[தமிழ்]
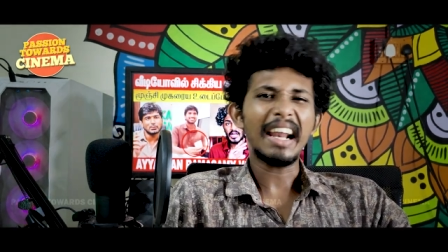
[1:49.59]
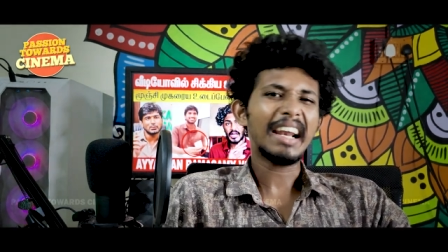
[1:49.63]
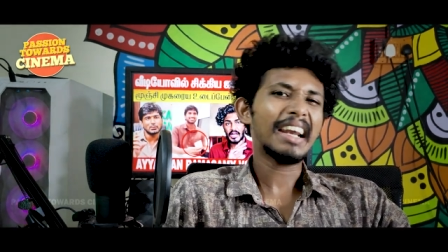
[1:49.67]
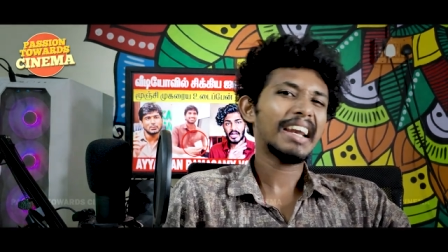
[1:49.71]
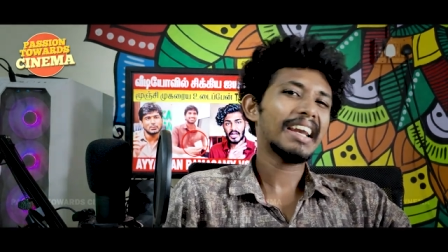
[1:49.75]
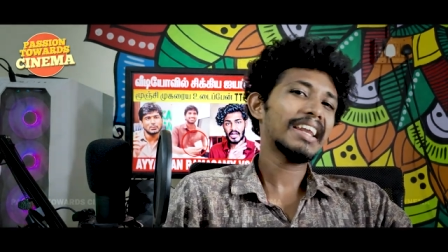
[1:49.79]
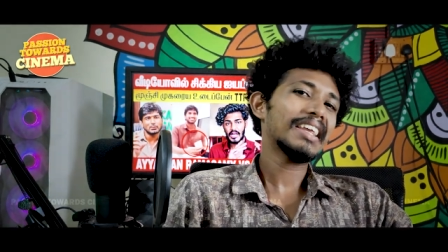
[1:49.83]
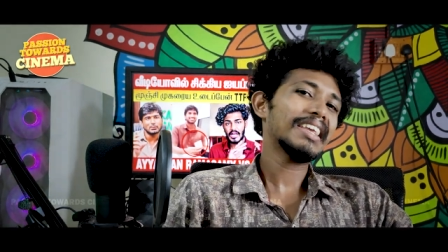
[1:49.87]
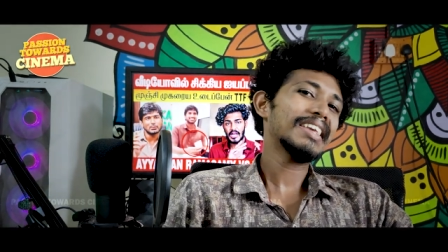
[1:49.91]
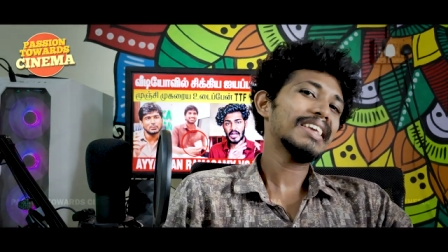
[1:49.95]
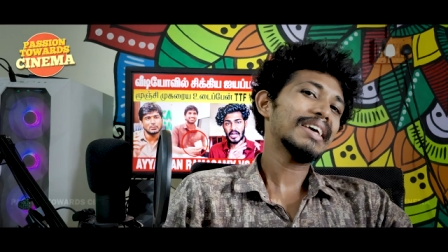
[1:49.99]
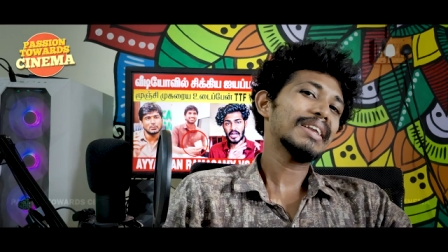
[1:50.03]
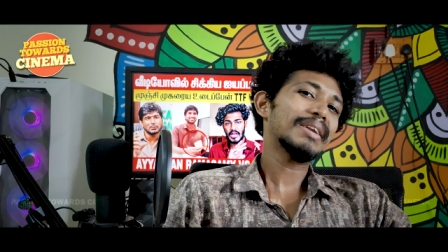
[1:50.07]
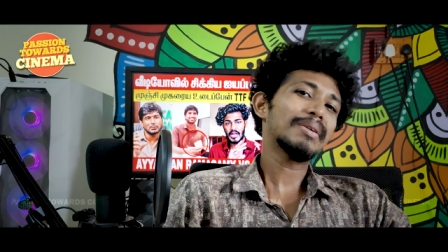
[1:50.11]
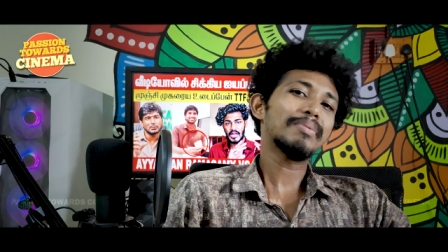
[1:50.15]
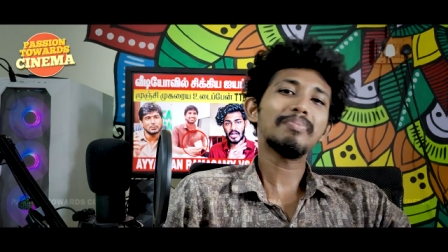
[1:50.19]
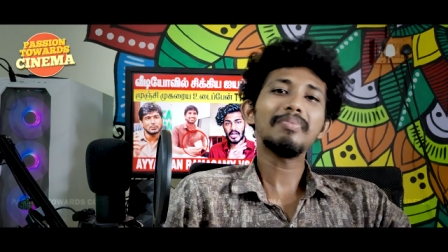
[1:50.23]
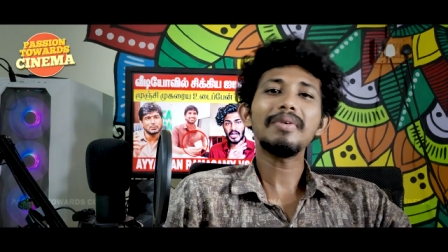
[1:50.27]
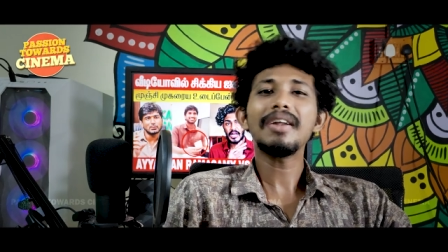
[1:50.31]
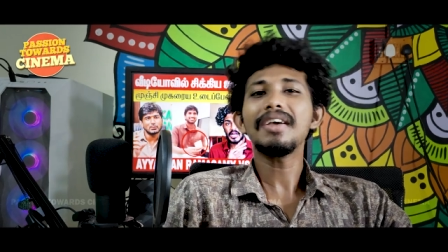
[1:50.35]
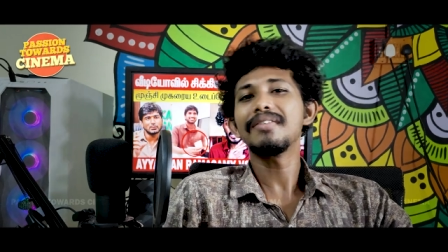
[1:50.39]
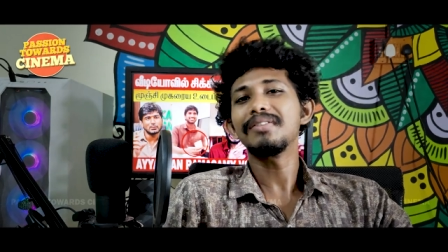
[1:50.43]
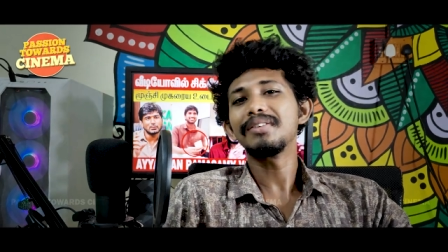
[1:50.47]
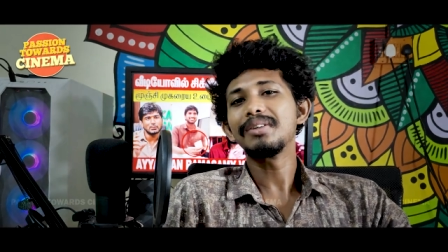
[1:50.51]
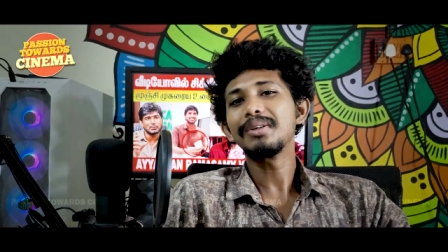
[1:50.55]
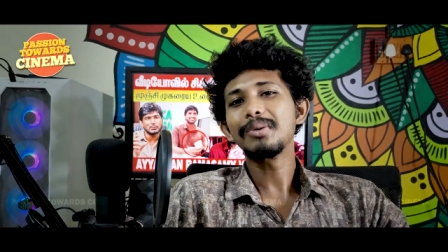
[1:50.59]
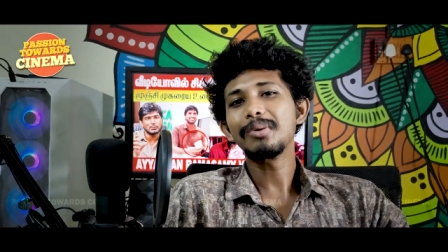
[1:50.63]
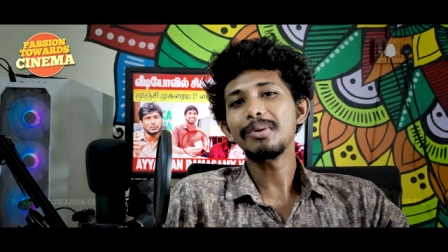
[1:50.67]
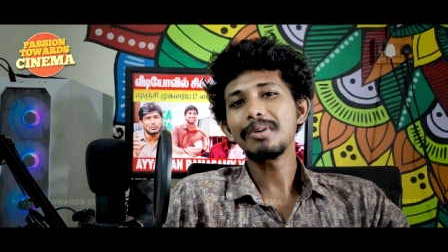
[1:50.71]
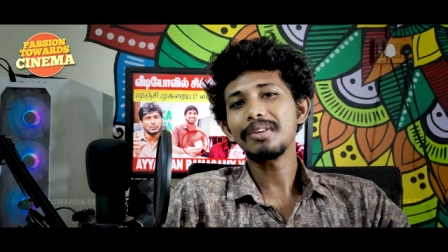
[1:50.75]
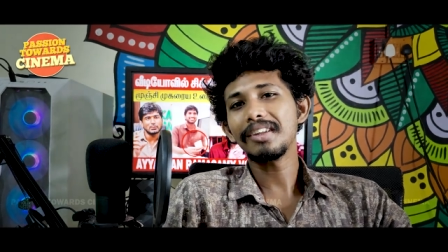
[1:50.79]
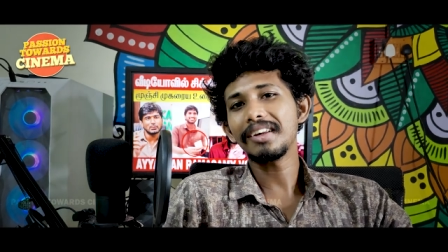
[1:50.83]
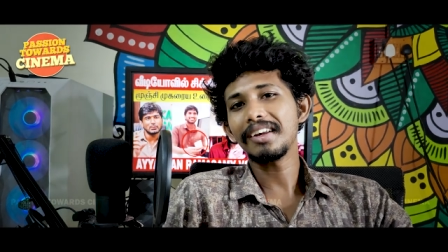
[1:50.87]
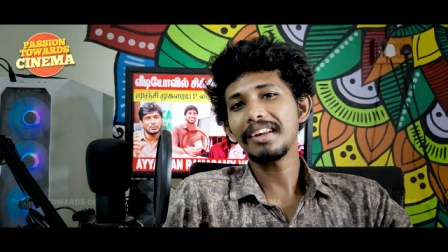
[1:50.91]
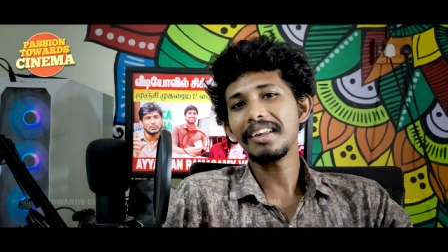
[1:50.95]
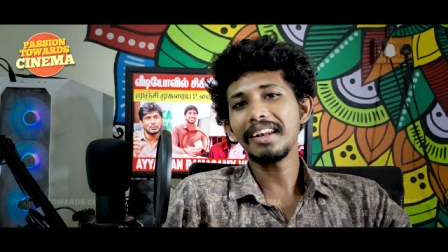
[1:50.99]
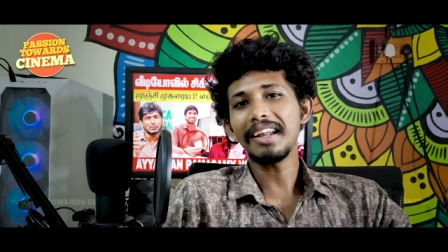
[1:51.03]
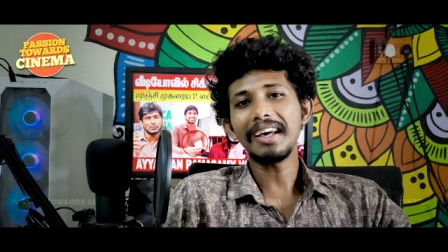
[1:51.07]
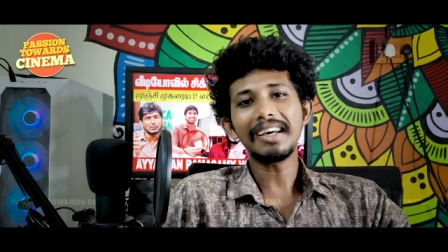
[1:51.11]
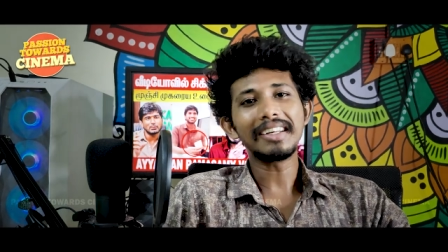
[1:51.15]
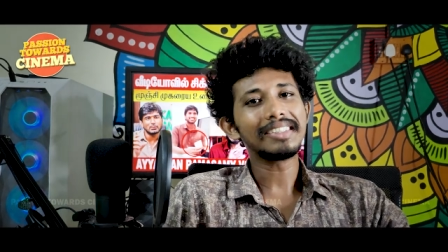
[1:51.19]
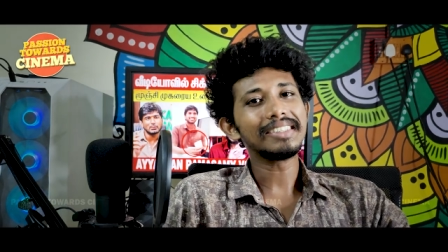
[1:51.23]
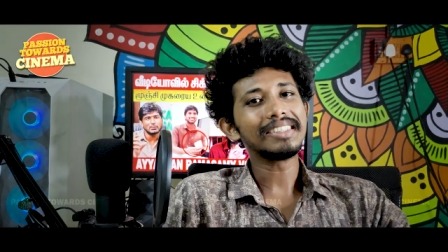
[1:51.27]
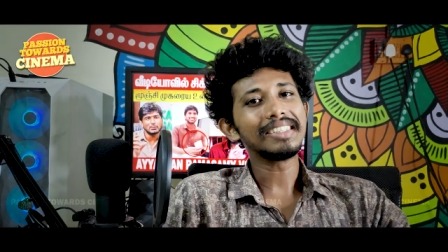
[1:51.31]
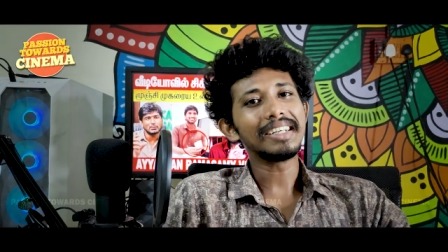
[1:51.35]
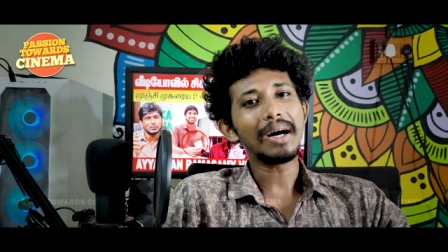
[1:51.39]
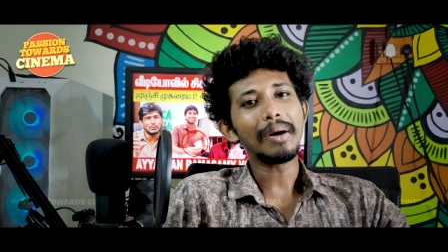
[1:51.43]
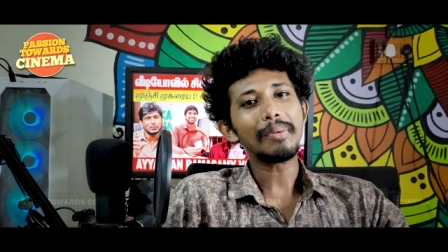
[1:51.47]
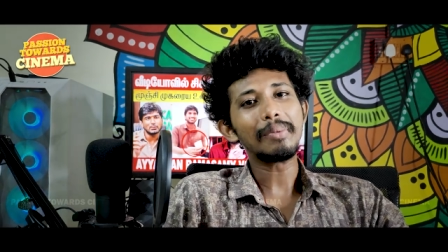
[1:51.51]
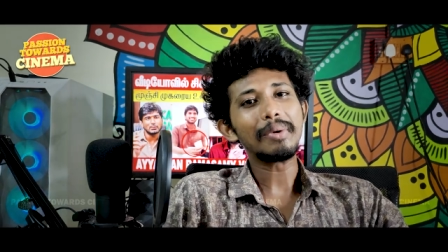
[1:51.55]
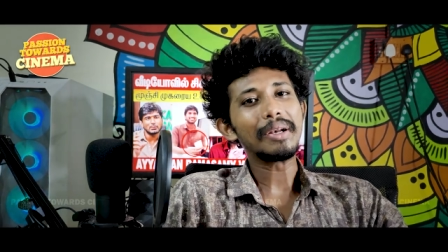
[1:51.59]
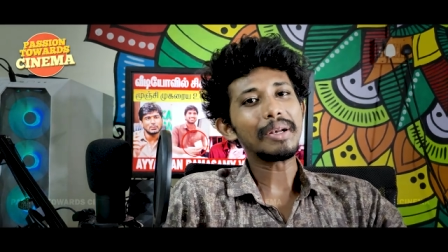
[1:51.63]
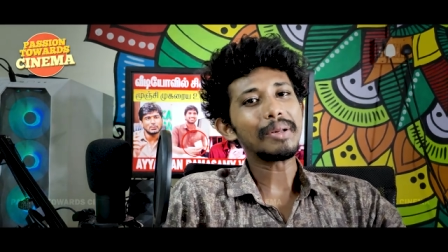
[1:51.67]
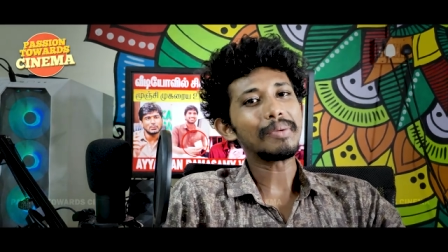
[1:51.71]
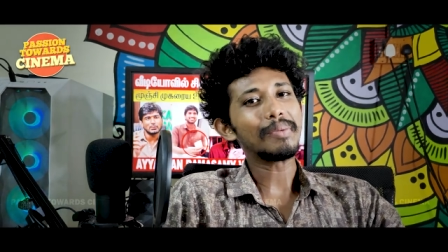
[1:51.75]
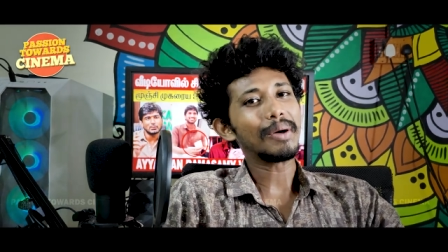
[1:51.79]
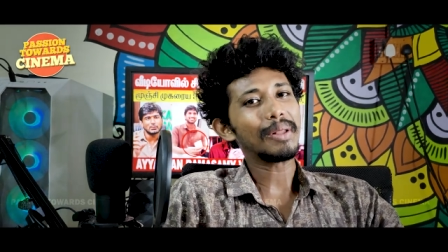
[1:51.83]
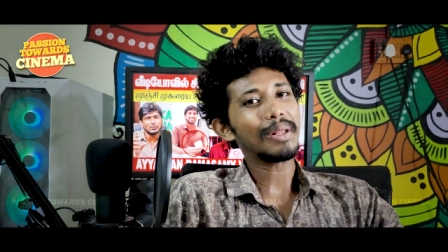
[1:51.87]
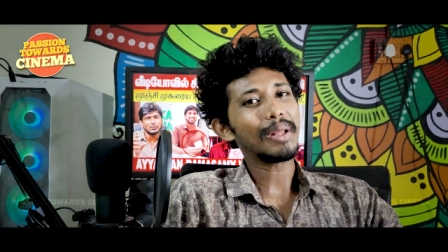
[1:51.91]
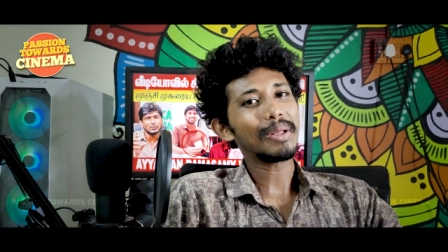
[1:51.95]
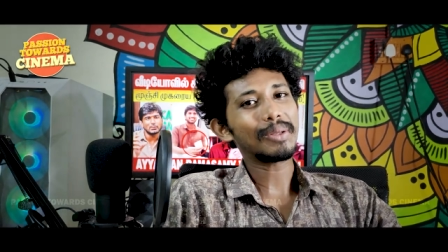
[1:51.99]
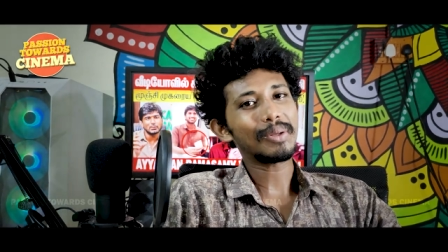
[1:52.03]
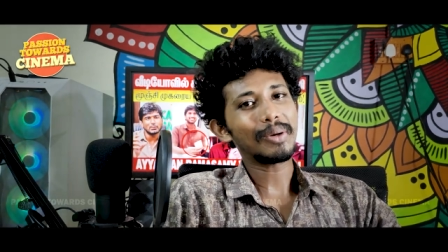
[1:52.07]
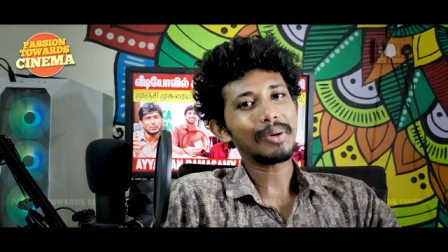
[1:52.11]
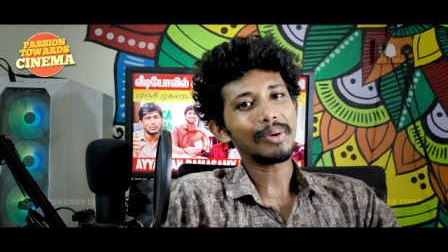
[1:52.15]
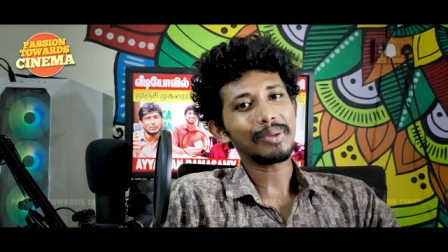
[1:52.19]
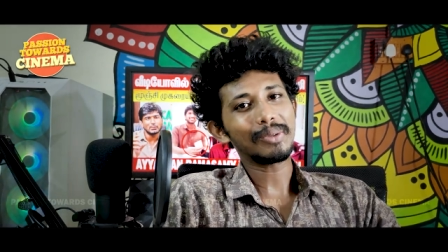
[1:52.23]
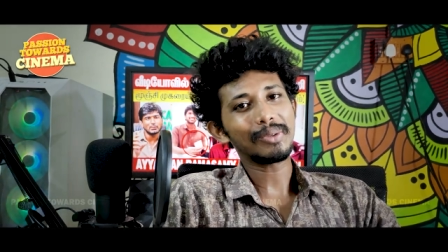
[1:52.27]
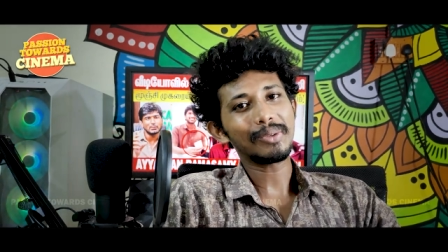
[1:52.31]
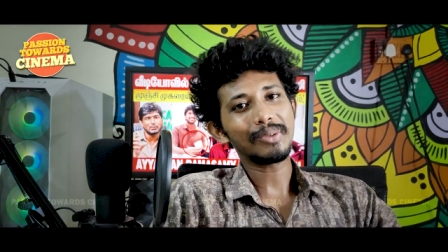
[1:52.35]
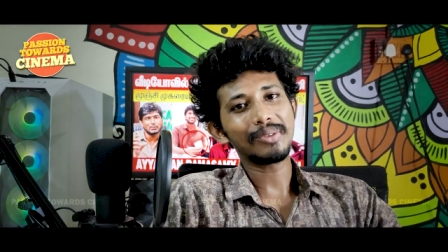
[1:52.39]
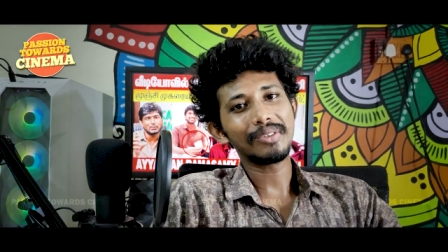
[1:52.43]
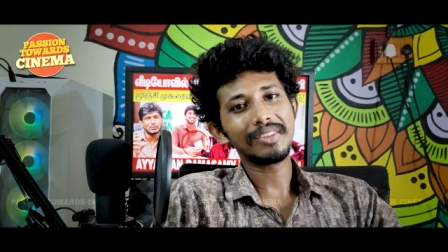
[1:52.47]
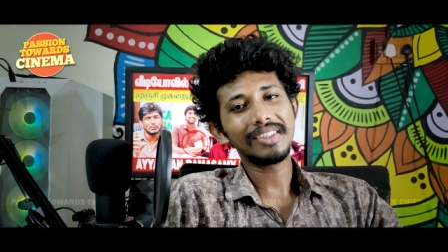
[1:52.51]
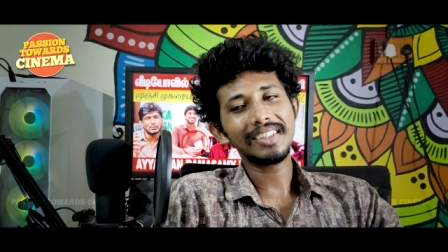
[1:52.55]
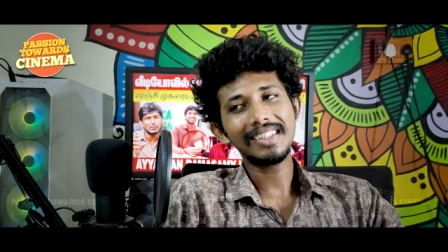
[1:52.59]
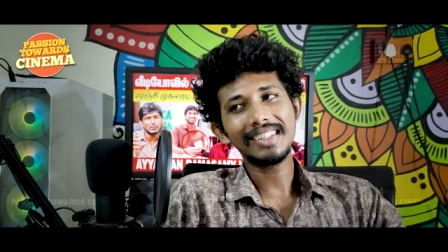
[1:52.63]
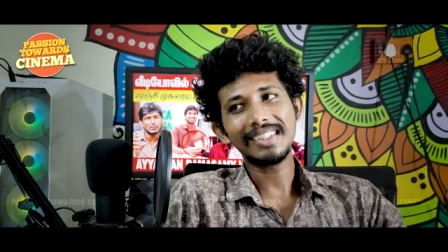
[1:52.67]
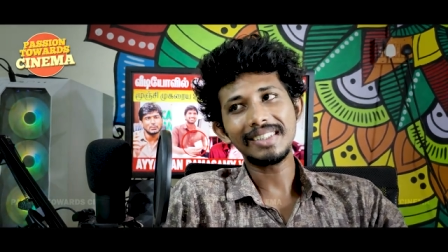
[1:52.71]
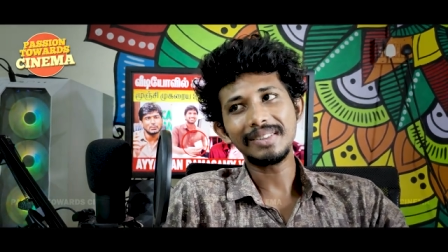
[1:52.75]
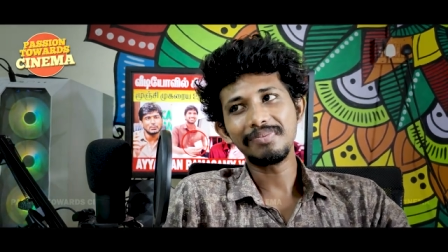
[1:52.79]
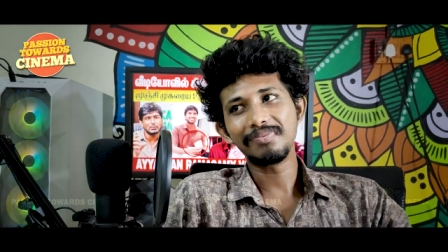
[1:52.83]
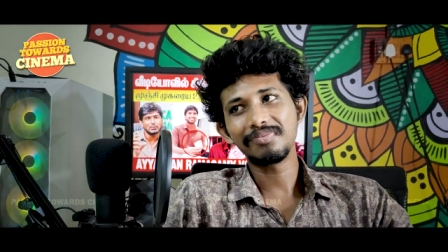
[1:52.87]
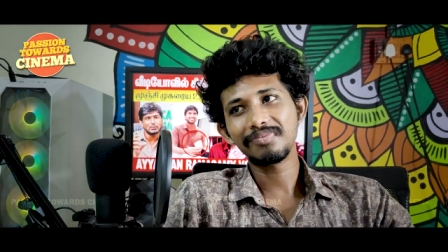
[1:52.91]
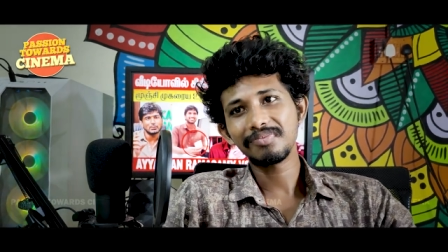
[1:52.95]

நிறைய ரிப்ளை வந்து கொடுத்துருக்கிறாரு அப்படின்ற மாதிரி தான் சொல்லணும் ஸோ வந்து